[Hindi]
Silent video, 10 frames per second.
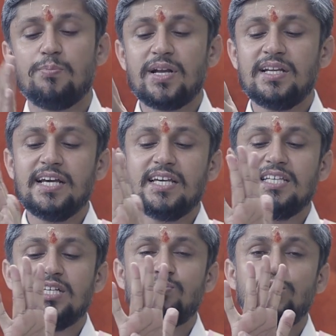पन्ने
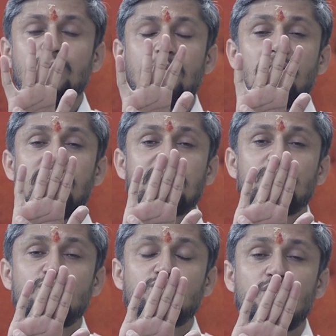की ये बुध पर्वत
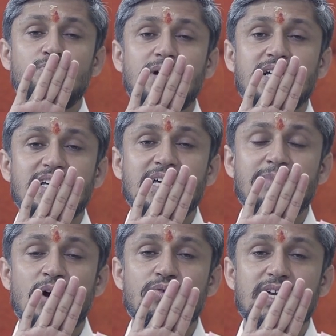है दोस्तों मरकरी
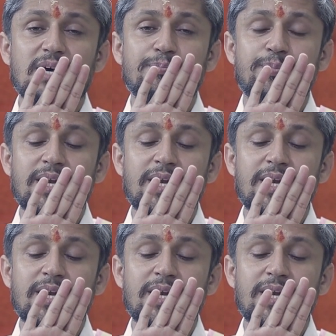माउंट है